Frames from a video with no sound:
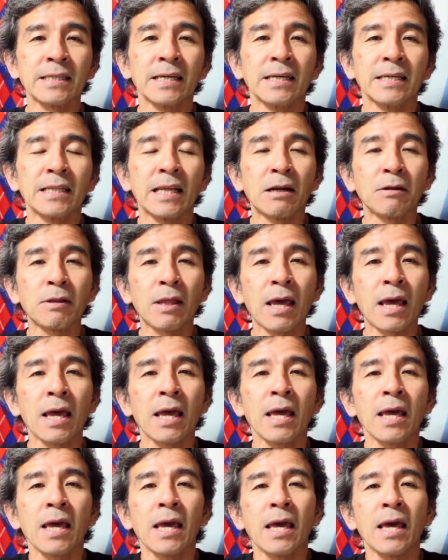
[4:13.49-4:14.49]
なので、
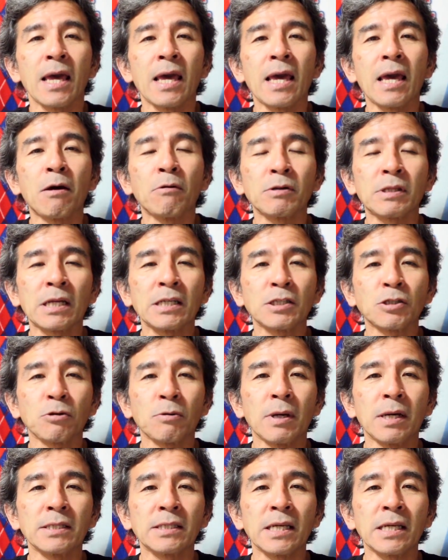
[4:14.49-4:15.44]
え大谷翔平選